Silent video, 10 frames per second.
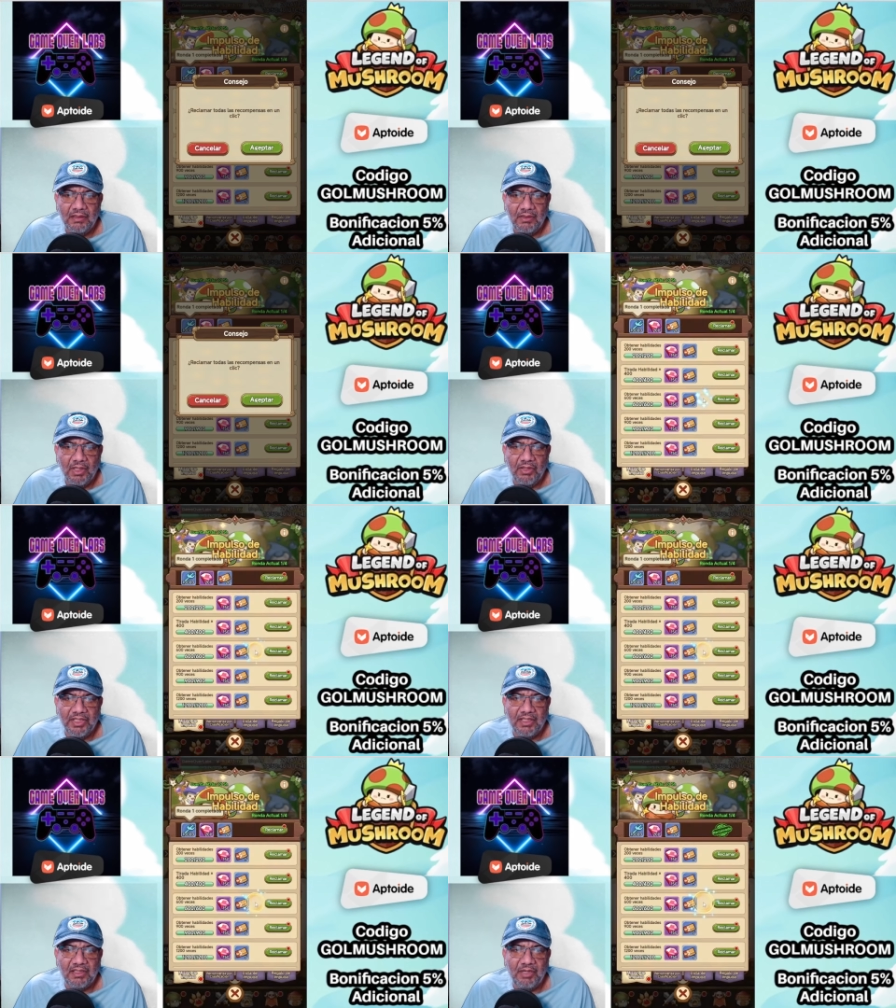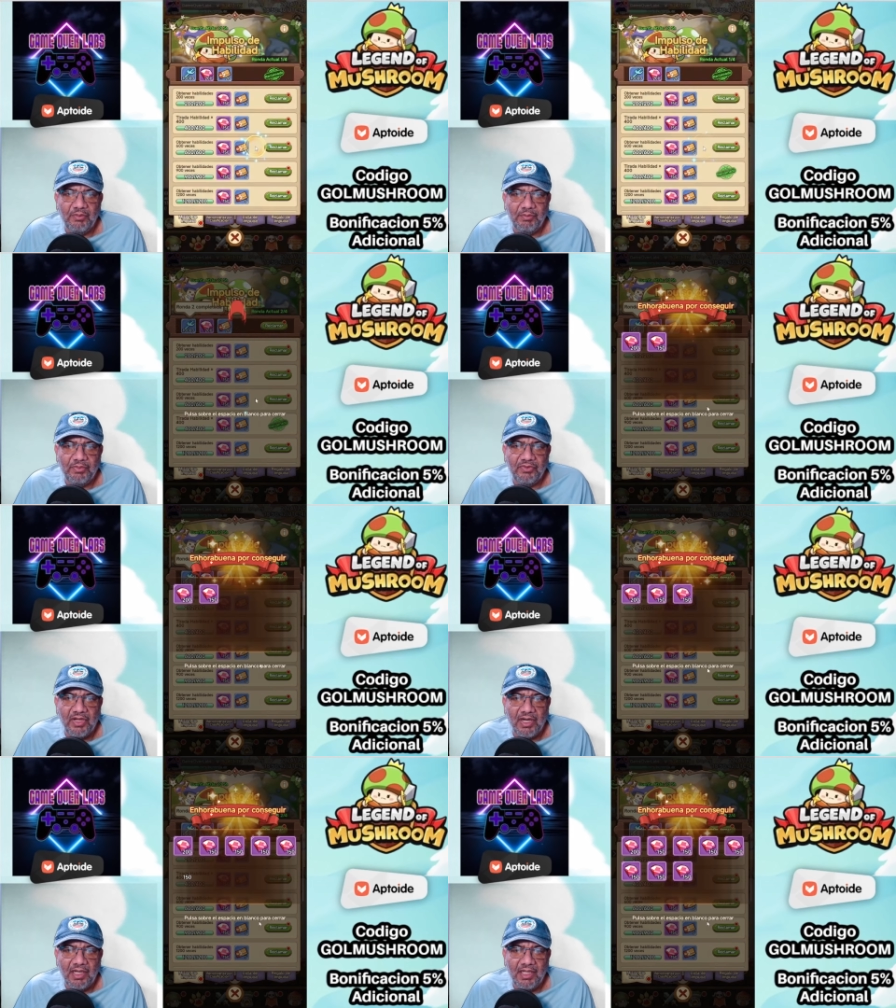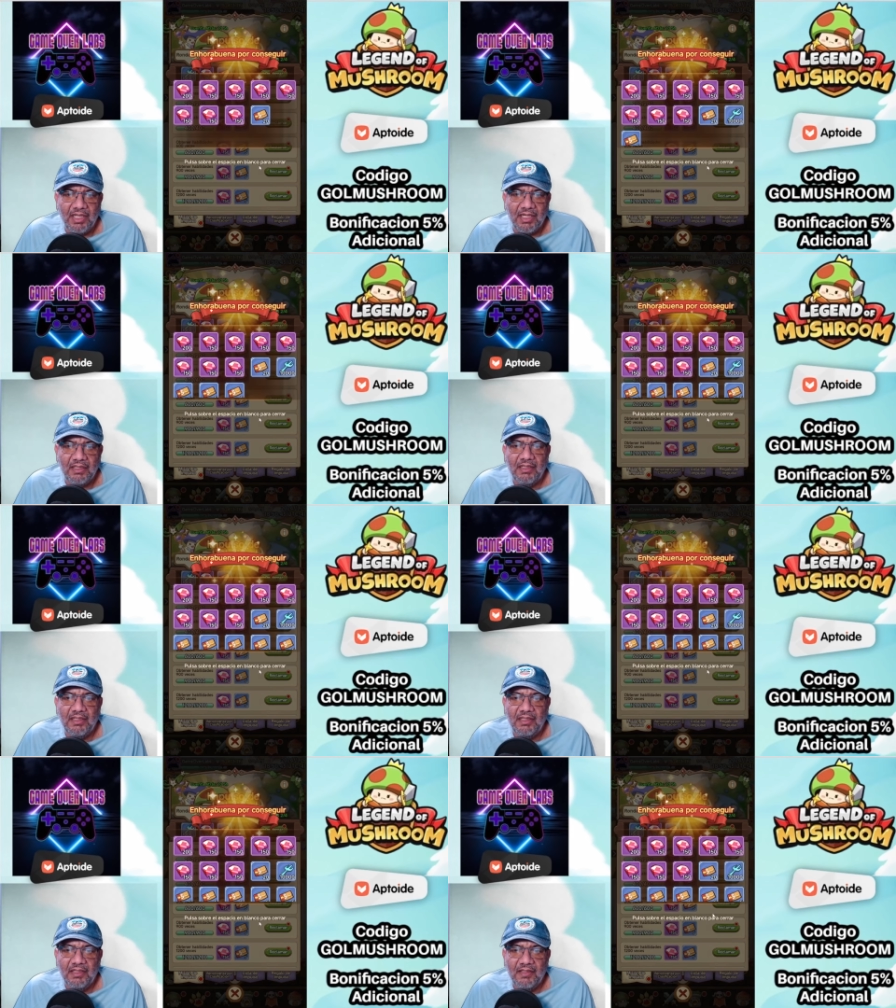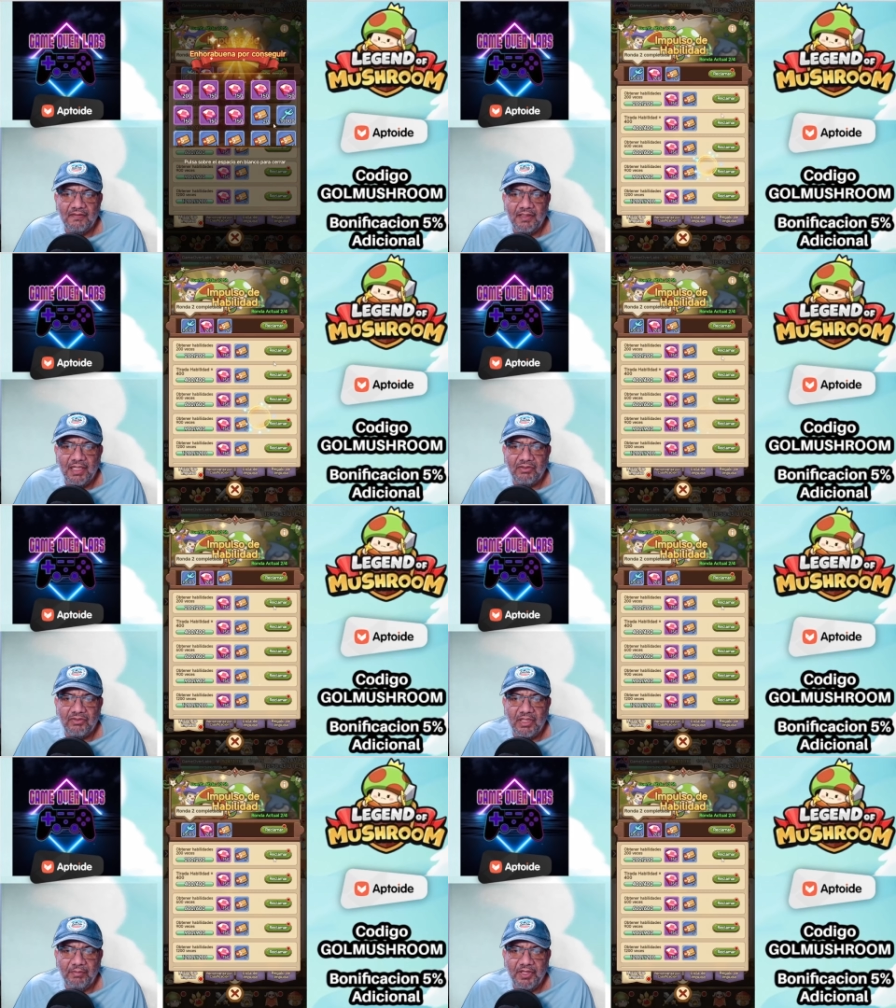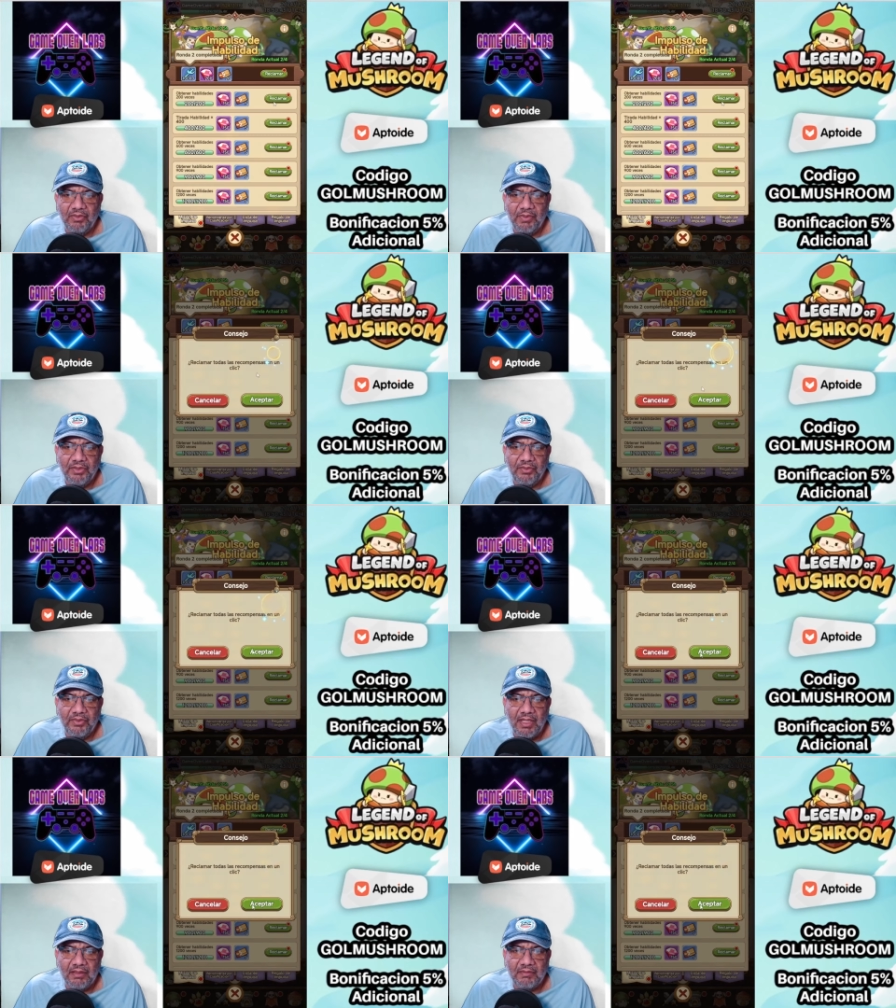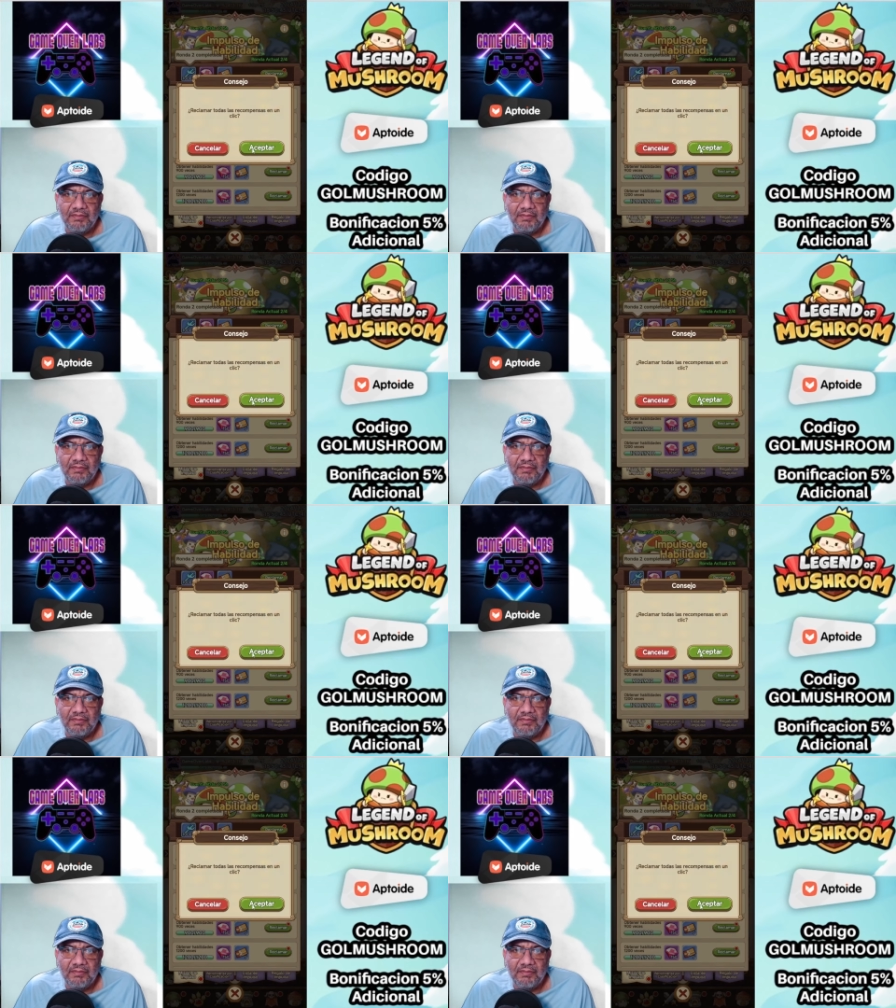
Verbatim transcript: igual ahorita tenemos impulso de reliquia. Así que eso también nos va a ayudar.